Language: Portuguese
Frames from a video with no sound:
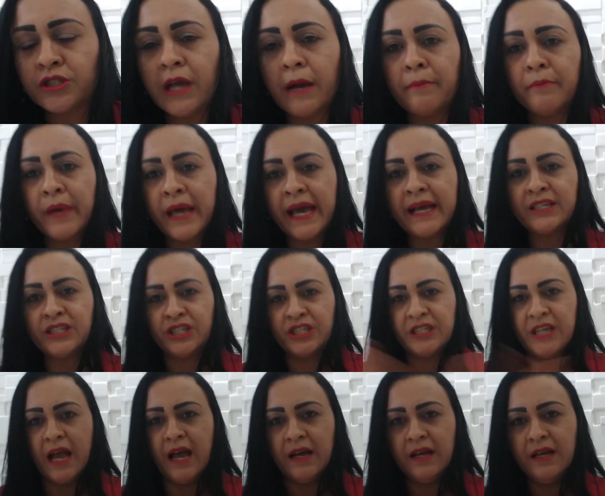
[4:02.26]
de ameixa.
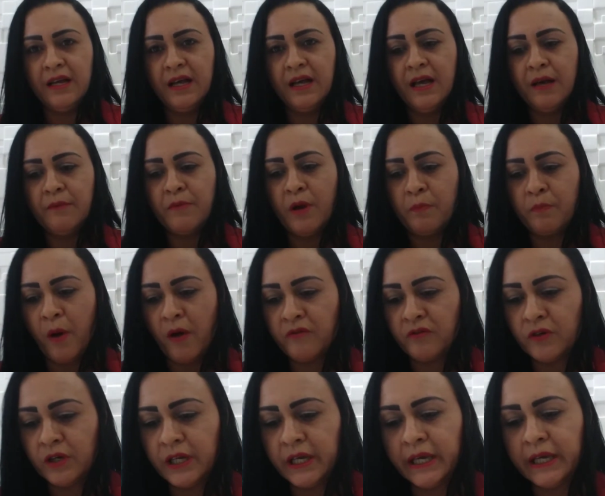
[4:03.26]
Meu
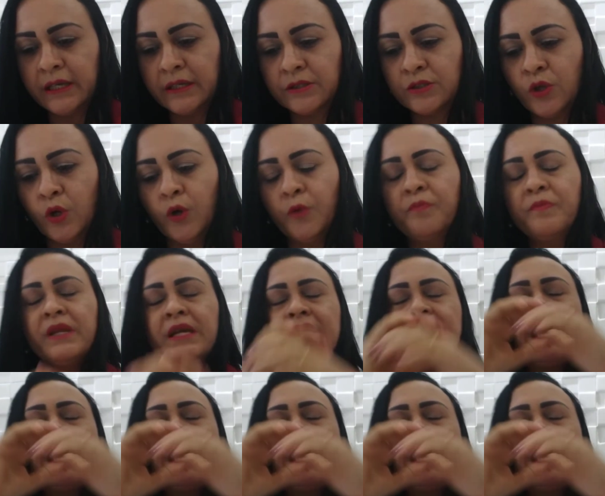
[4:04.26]
povo lindo!